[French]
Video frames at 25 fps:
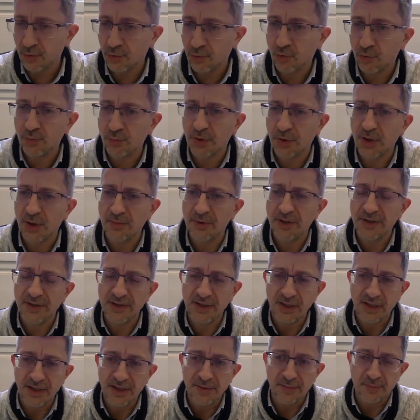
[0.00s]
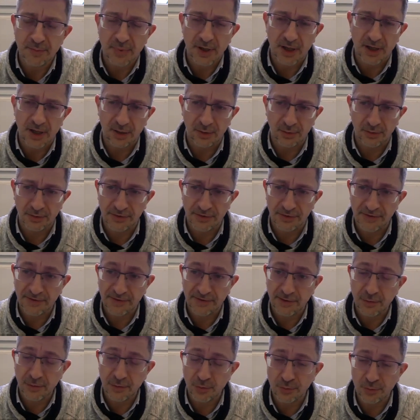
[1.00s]
supprimé des lits par
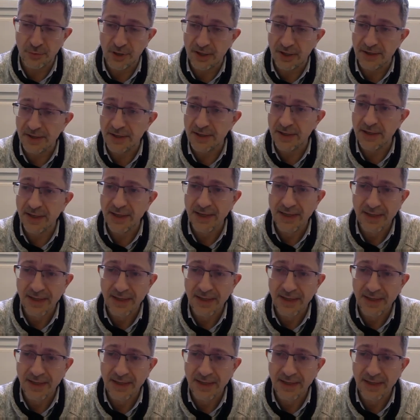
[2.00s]
dizaines de milliers,